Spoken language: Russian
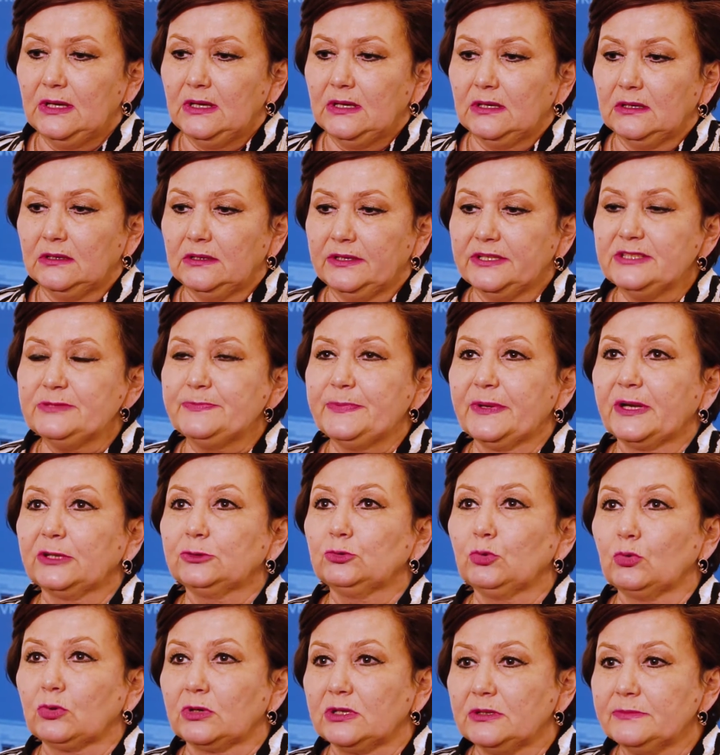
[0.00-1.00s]
Э,
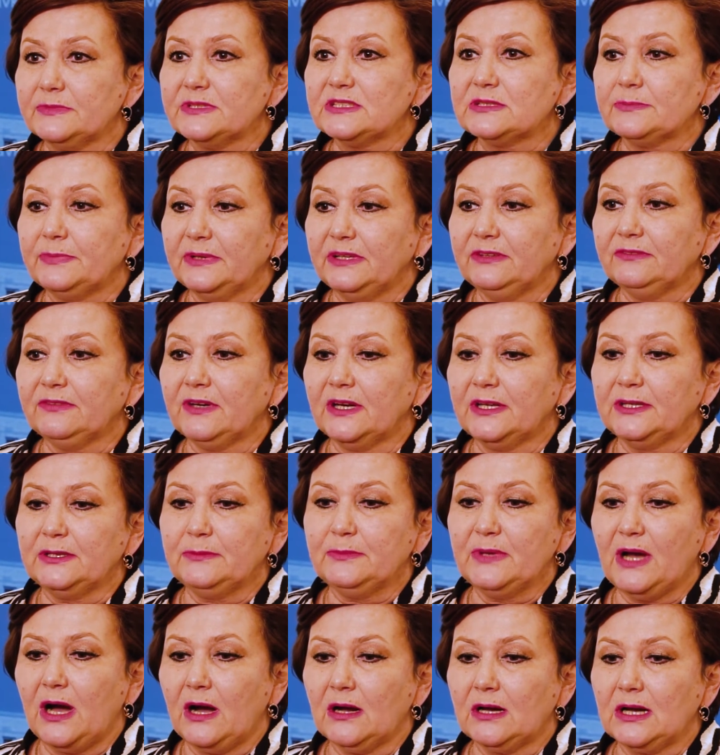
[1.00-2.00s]
респираторными
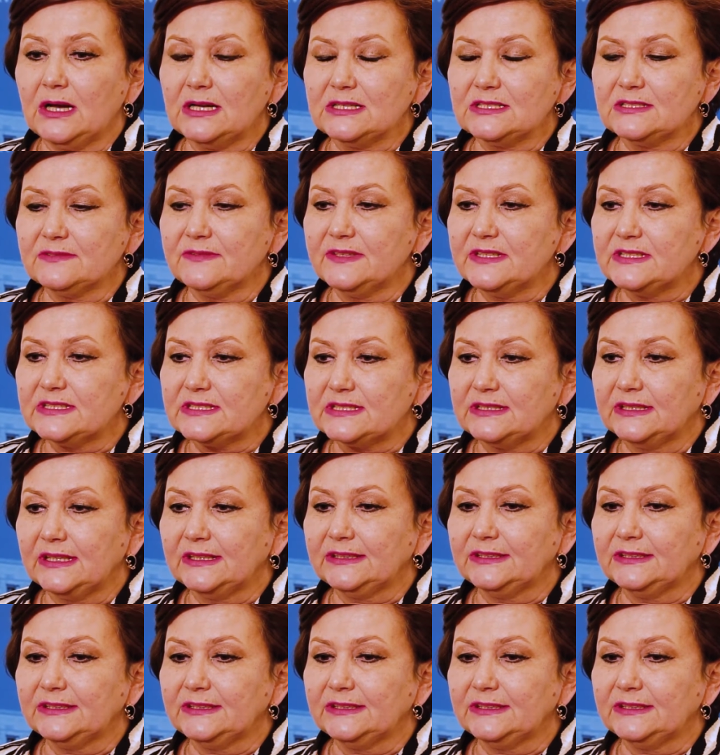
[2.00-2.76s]
заболеваниями оказывается на